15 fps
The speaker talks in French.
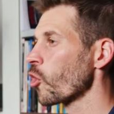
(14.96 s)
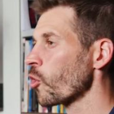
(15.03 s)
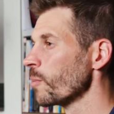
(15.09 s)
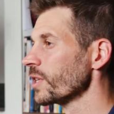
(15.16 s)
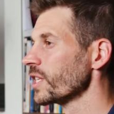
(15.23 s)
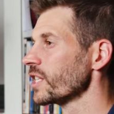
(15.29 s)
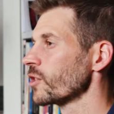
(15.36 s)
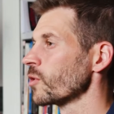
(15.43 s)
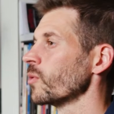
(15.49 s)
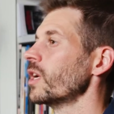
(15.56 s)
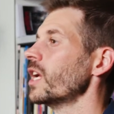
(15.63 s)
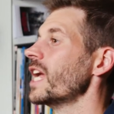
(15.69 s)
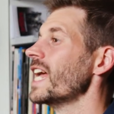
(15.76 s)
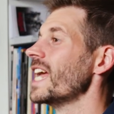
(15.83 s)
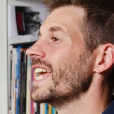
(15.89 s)
en compétition
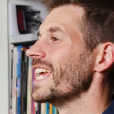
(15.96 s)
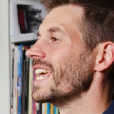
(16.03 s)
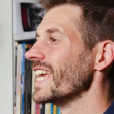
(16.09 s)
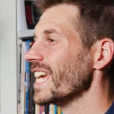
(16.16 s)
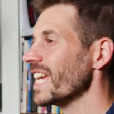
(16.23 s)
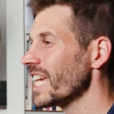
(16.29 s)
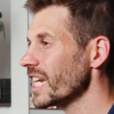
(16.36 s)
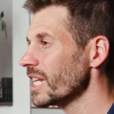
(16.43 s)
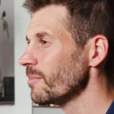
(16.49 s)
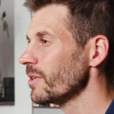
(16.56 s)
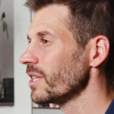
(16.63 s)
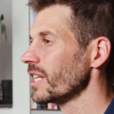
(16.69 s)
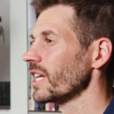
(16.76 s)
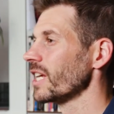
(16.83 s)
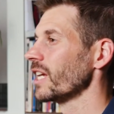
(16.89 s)
et
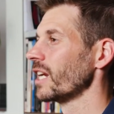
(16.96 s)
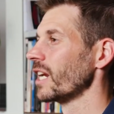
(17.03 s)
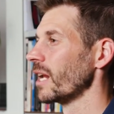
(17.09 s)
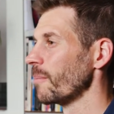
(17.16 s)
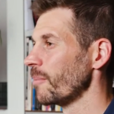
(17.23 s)
éliminer la